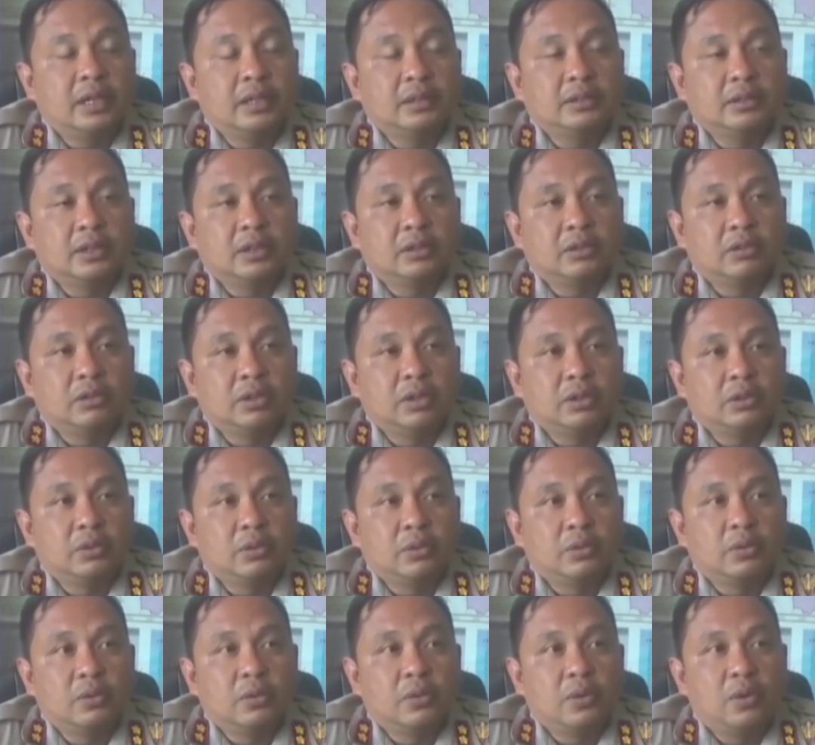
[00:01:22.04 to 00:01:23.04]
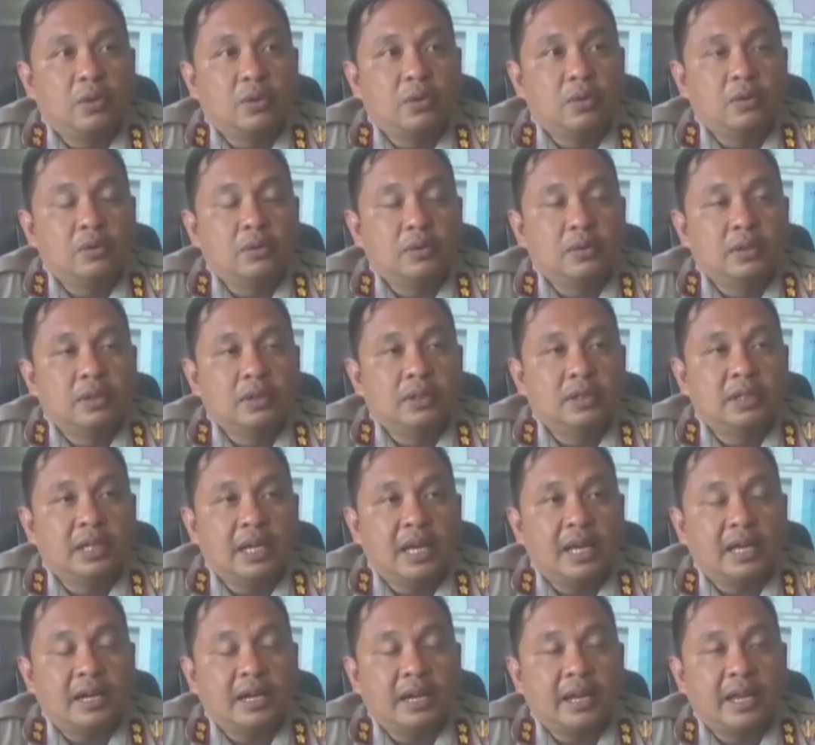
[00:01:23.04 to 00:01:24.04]
satu unit ruko di
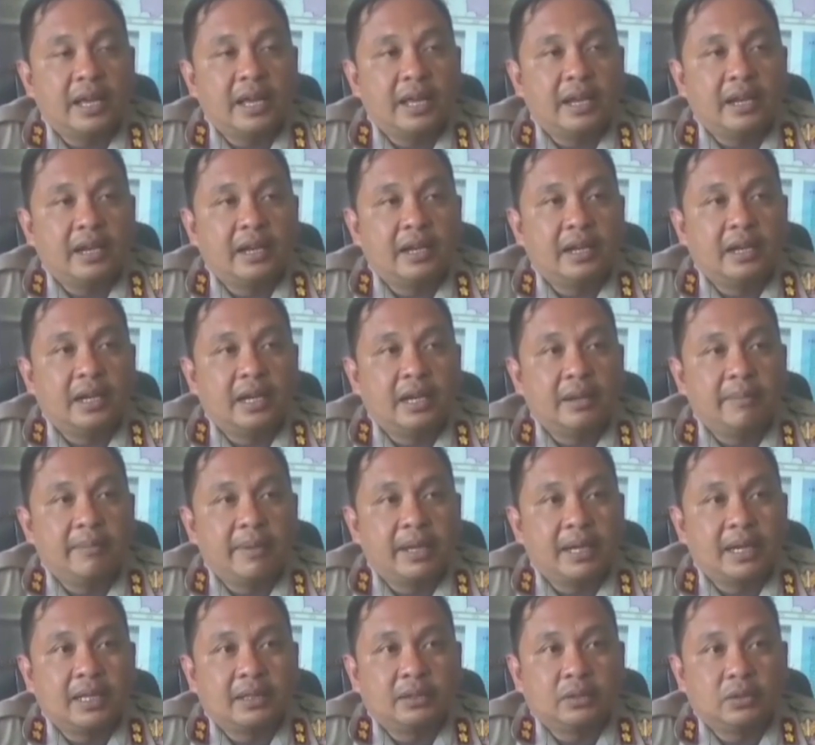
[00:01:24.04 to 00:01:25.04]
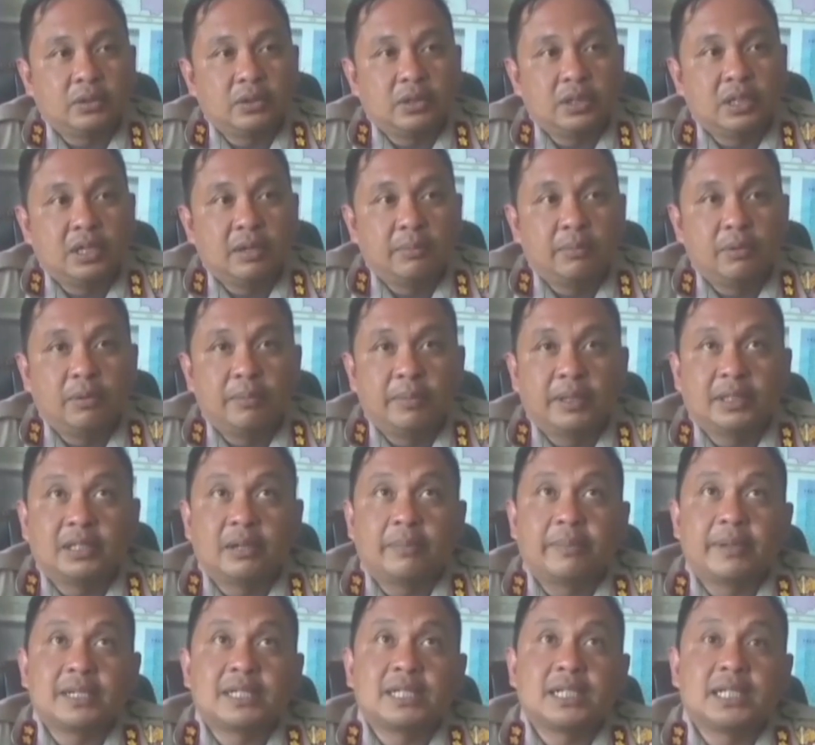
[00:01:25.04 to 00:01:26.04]
areal 530 meter
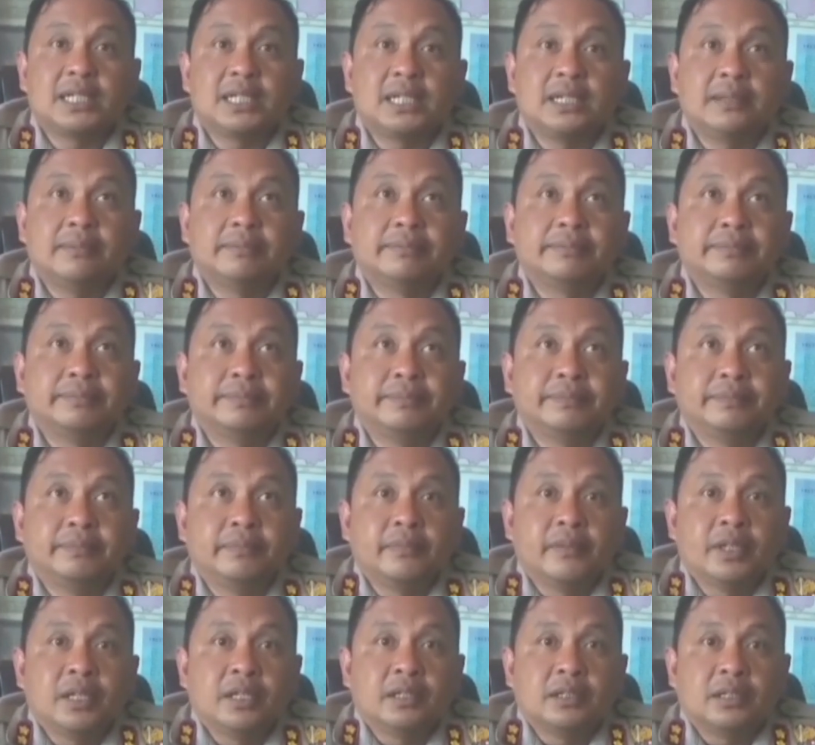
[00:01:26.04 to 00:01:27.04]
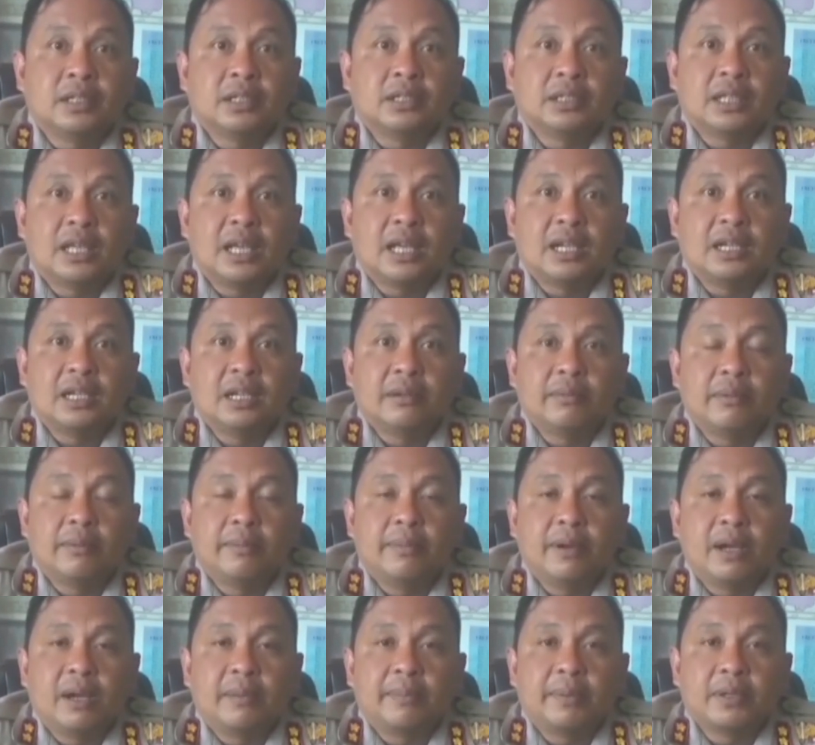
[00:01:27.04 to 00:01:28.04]
persegi serta ada
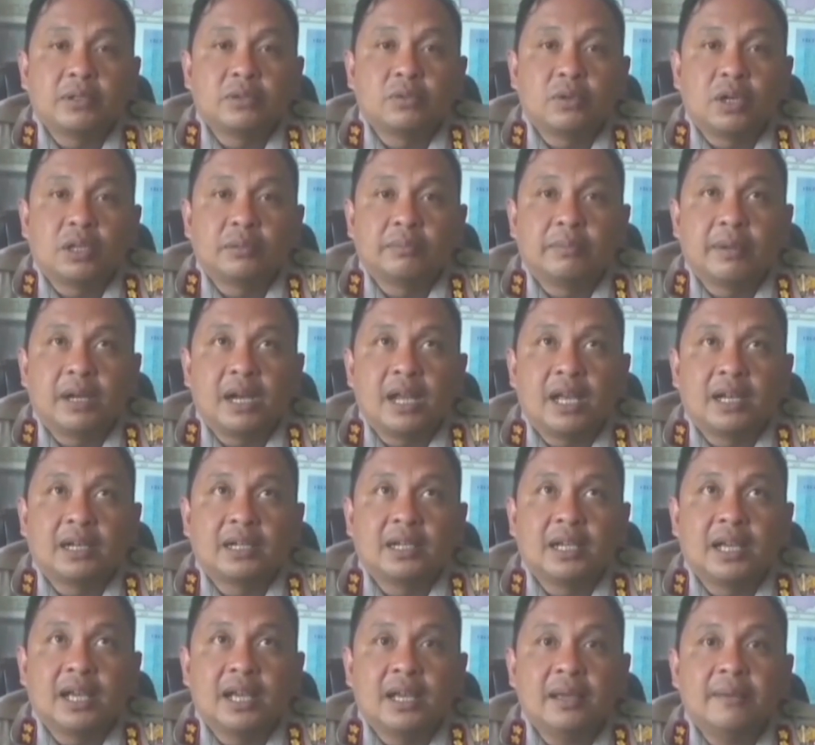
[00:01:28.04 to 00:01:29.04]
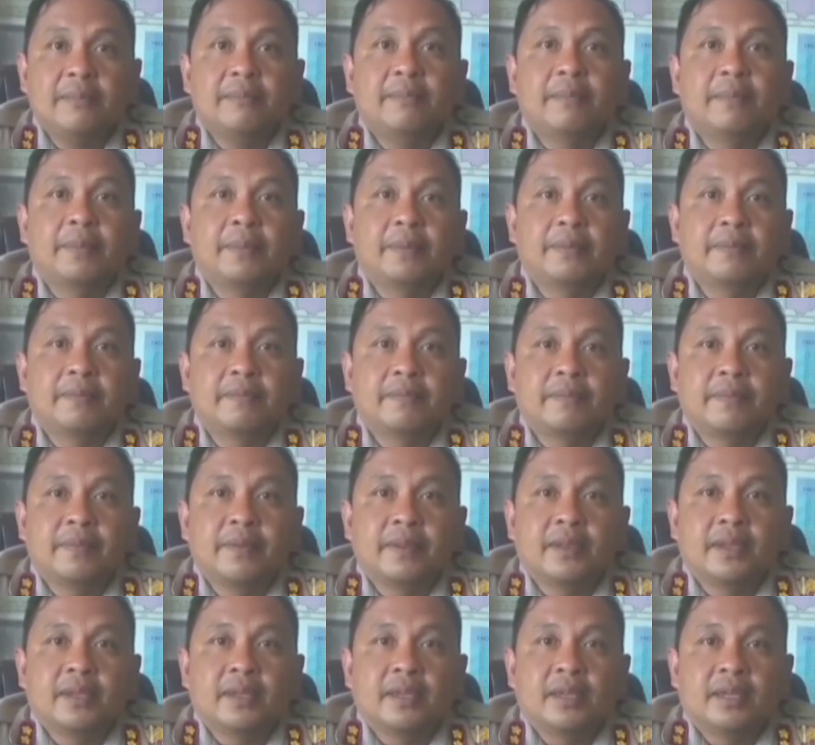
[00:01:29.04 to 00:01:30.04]
beberapa surat berharga
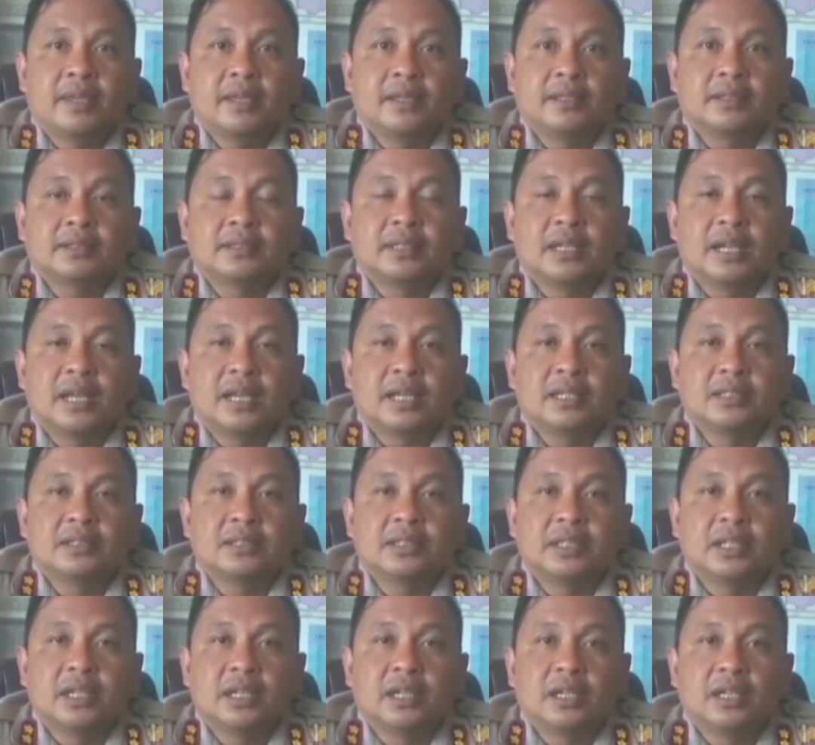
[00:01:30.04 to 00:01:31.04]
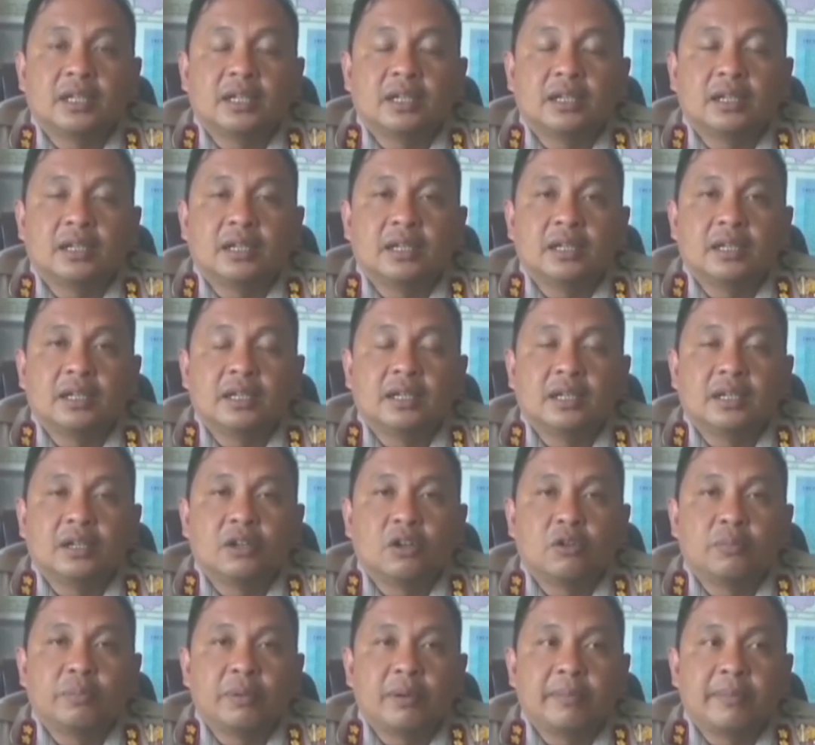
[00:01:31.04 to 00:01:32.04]
setelah hasil eh,
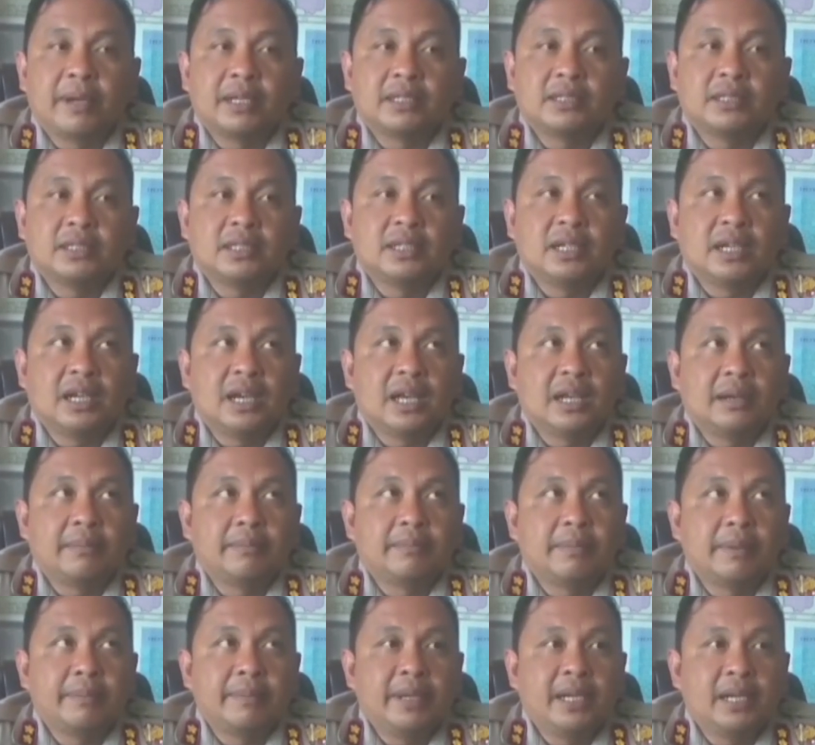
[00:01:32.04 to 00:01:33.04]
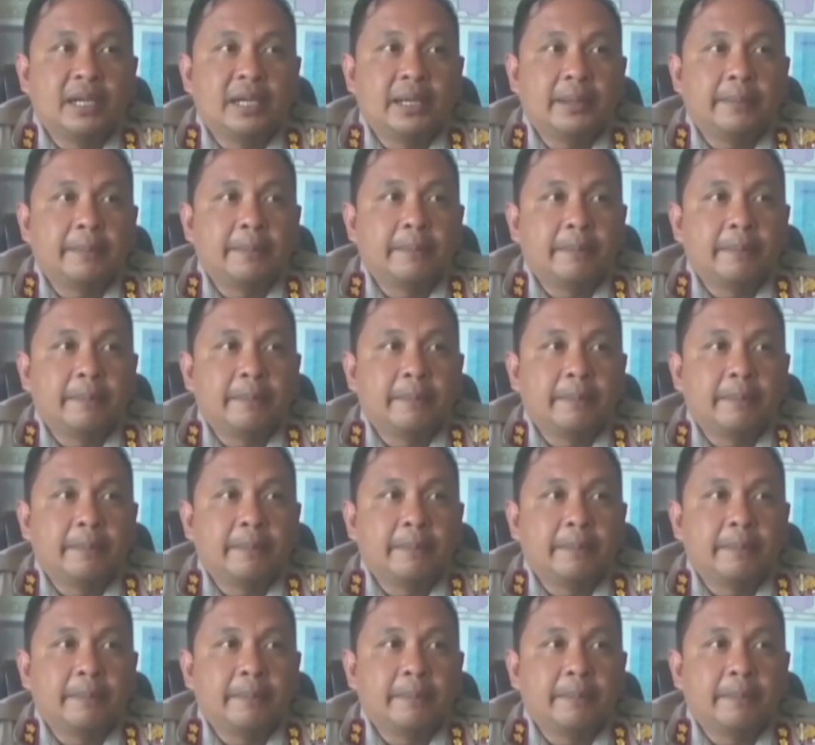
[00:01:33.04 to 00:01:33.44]
konfirmasi dengan pemilik.